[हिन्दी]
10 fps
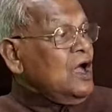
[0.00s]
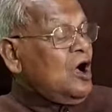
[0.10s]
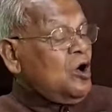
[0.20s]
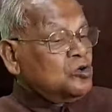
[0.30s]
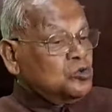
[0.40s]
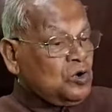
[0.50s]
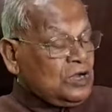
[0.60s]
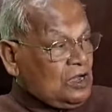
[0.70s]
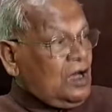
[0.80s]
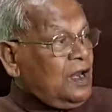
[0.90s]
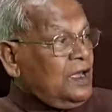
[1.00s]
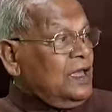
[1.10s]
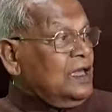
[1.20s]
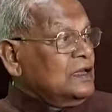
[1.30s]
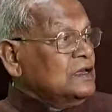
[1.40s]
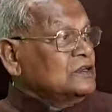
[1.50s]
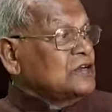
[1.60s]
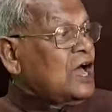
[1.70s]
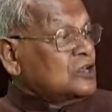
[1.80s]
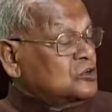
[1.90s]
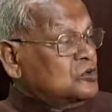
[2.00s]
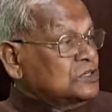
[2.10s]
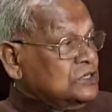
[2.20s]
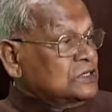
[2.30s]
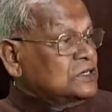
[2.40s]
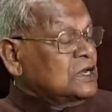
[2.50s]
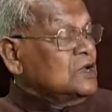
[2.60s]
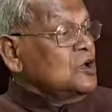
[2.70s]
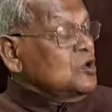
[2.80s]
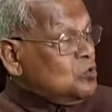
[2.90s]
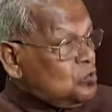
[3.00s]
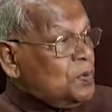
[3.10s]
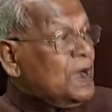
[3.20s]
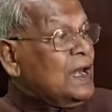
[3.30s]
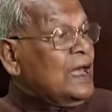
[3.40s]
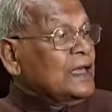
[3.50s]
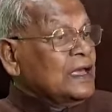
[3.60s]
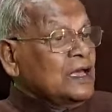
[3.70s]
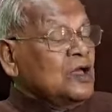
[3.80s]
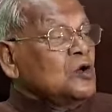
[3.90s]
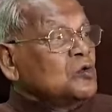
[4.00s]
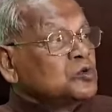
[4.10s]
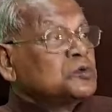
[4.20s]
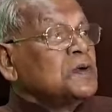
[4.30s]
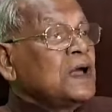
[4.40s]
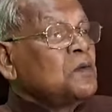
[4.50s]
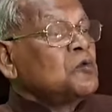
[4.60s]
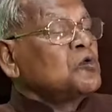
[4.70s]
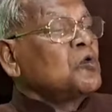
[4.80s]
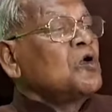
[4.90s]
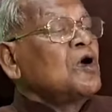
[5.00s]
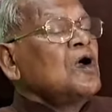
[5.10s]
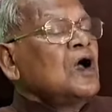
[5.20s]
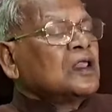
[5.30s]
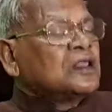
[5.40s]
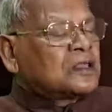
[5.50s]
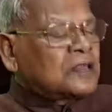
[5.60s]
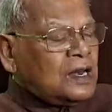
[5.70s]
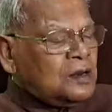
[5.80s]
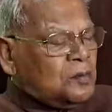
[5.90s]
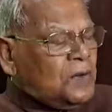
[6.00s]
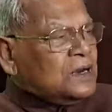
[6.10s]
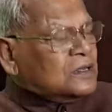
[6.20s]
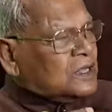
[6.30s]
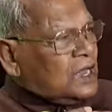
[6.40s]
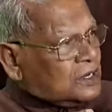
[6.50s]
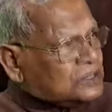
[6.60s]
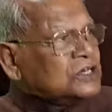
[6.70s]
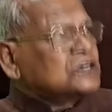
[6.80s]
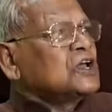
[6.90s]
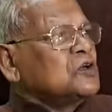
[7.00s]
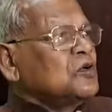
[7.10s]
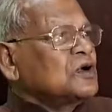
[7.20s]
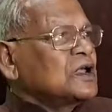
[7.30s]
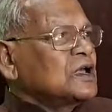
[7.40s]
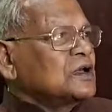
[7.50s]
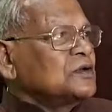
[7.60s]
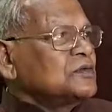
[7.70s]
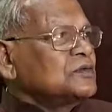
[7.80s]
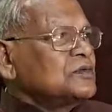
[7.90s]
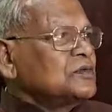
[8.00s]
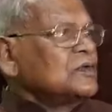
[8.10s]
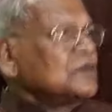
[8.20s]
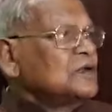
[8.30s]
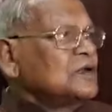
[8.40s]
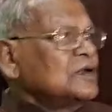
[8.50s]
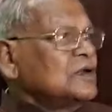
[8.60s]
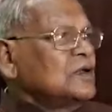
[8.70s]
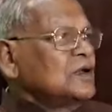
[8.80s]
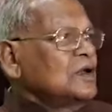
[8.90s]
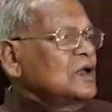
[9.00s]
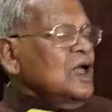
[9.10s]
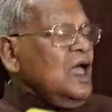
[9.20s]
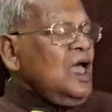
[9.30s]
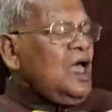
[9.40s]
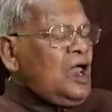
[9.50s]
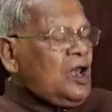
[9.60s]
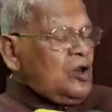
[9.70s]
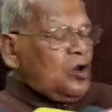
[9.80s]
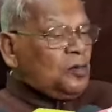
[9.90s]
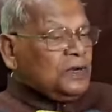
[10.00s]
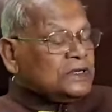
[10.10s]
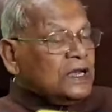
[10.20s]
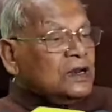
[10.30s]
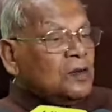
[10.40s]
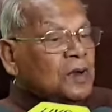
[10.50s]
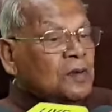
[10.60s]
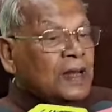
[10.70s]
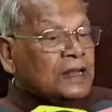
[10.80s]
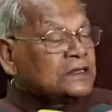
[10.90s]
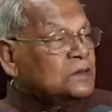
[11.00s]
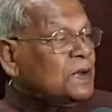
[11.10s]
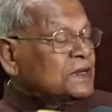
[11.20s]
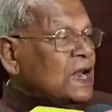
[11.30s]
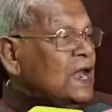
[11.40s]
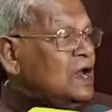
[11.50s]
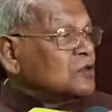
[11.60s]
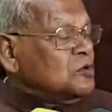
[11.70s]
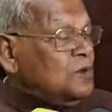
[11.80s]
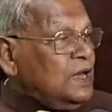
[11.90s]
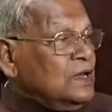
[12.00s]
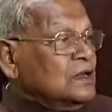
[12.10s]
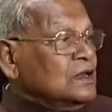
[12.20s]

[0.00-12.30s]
और जो कह रहे हैं कि 400 सीट से ऊपर लाएंगे उसमें हम उनको तन मन धन से सहयोग करेंगे कब नॉमिनेशन कर रहे हैं सर आप नॉमिनेशन अब हमारे सिपा सलार तो भाई